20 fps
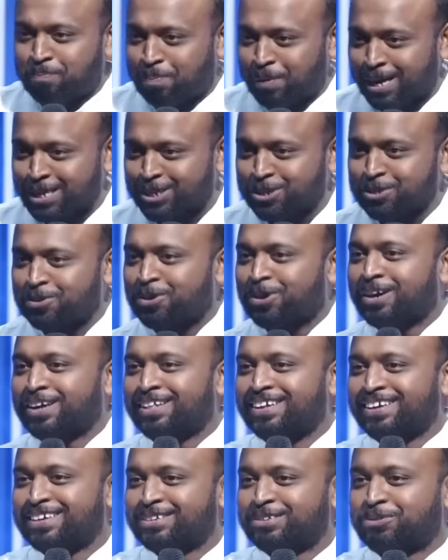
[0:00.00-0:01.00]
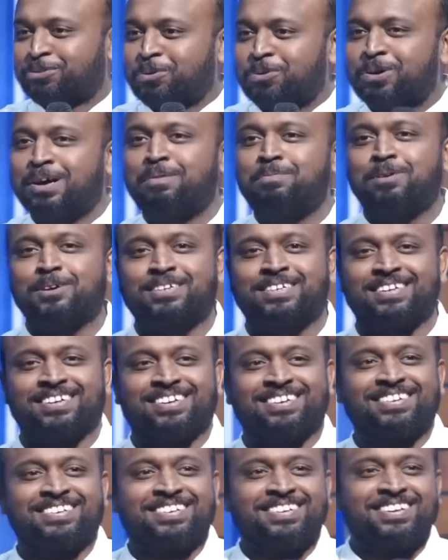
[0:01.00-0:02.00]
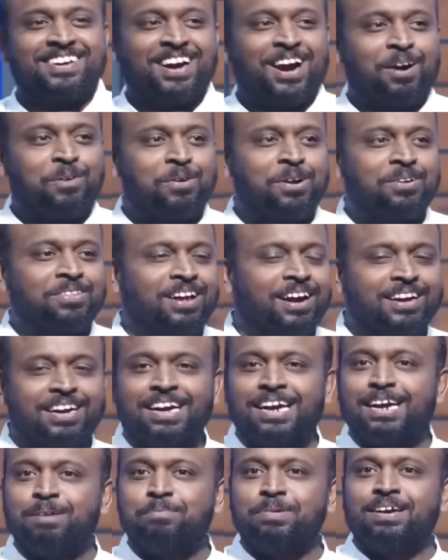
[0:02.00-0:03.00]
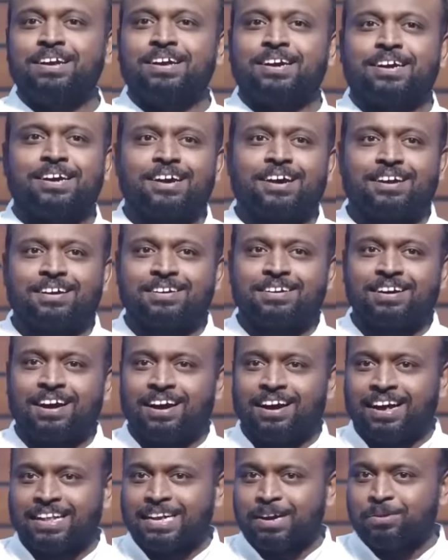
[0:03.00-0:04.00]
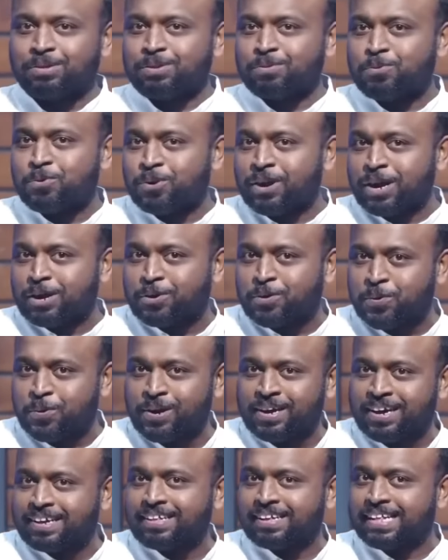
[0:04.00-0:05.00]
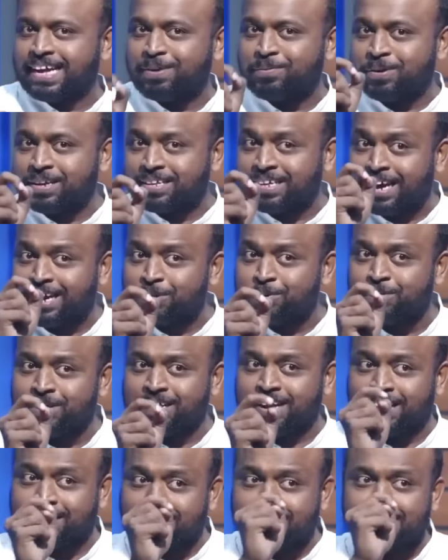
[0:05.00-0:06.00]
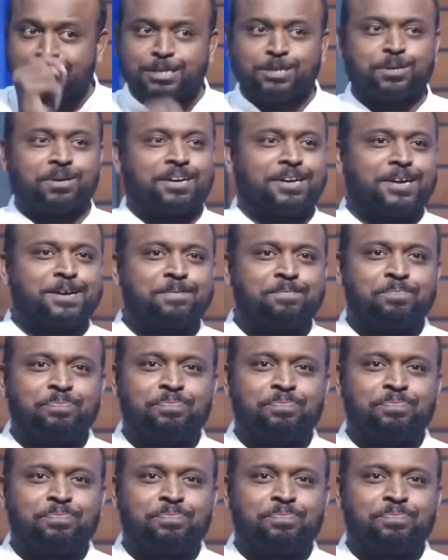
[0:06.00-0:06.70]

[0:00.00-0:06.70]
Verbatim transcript: பசு ஓடுது தூக்கம் போச்சு அவ்வளோதான் எளிமையை நிற்கிறார் அதாவது உனக்குரியது தேவன் தருவது அதுதான் சொல்றேன்